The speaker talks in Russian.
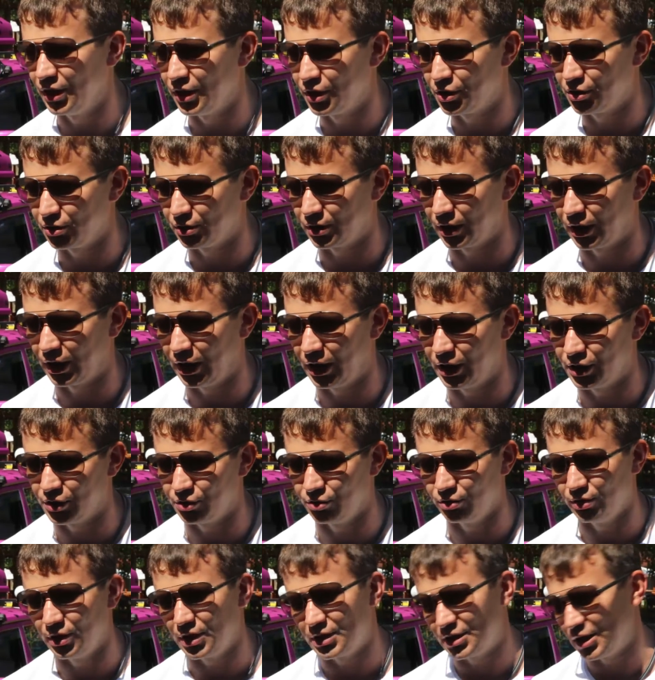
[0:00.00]
еще такая же
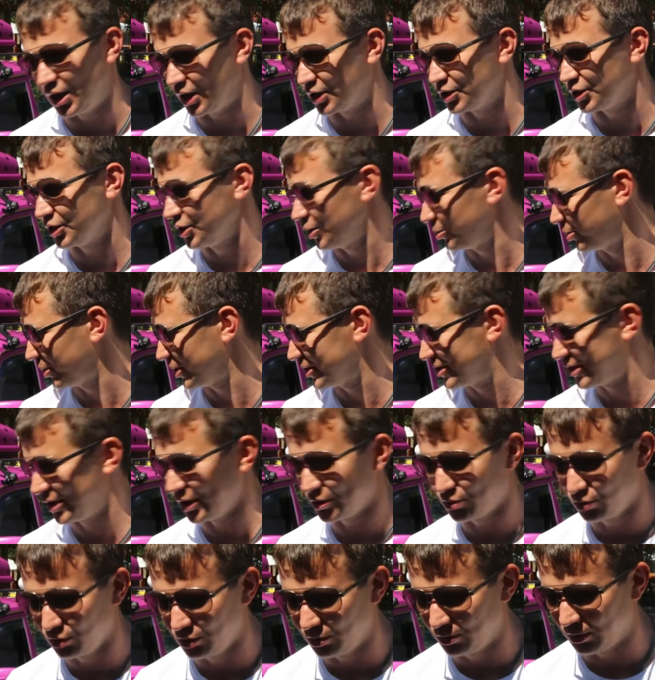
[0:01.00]
у нас также
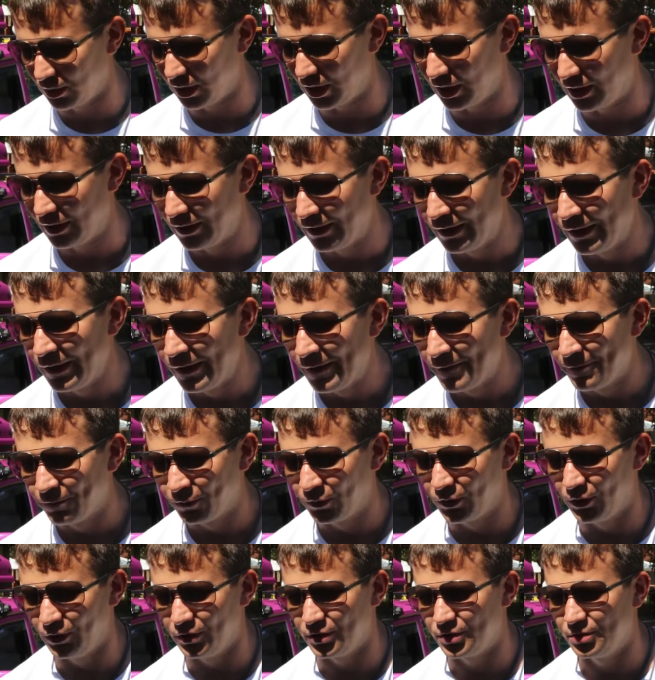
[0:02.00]
непредсказуемая.
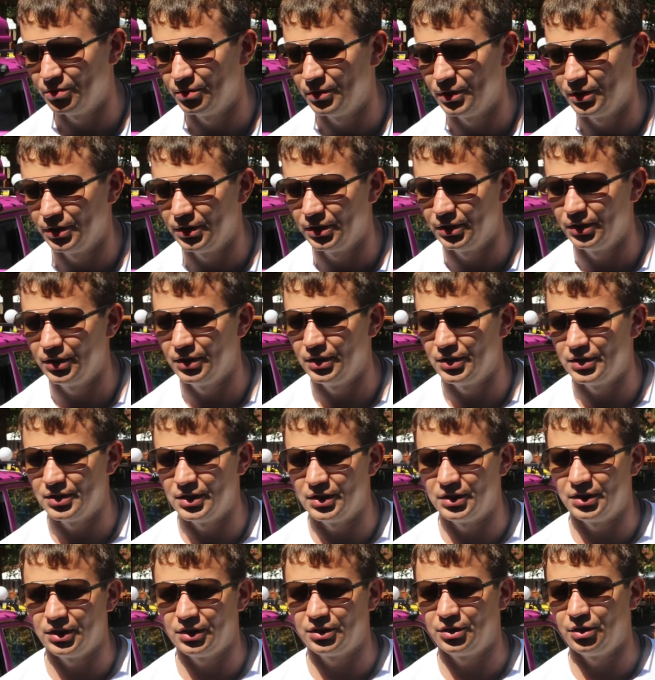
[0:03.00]
То есть мы из
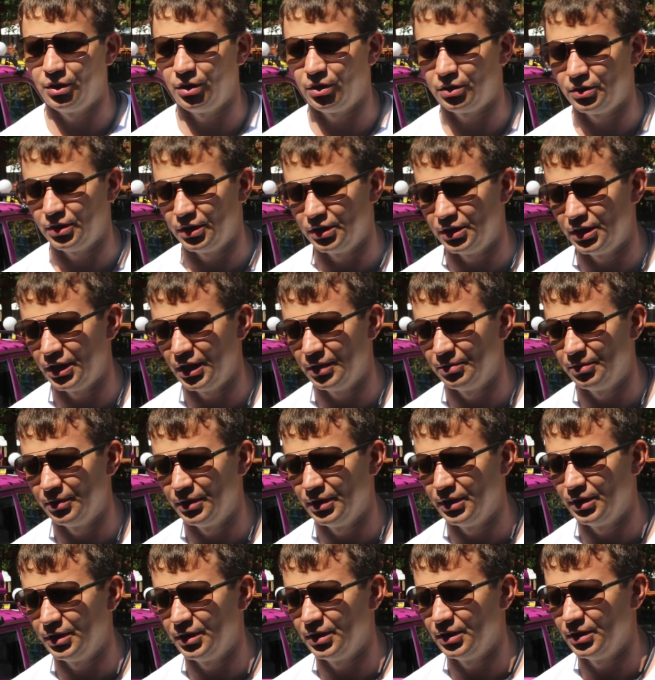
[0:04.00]
этих трех недель
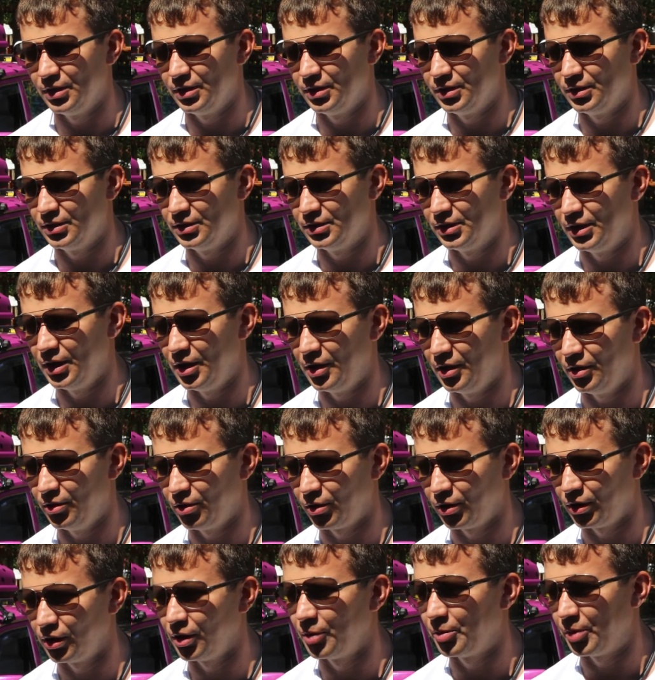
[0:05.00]
мы дней
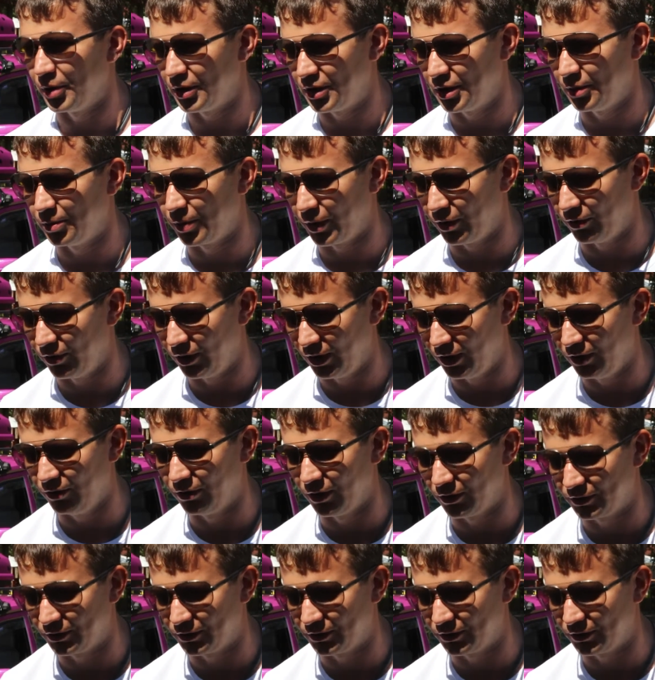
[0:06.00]
около пяти провели в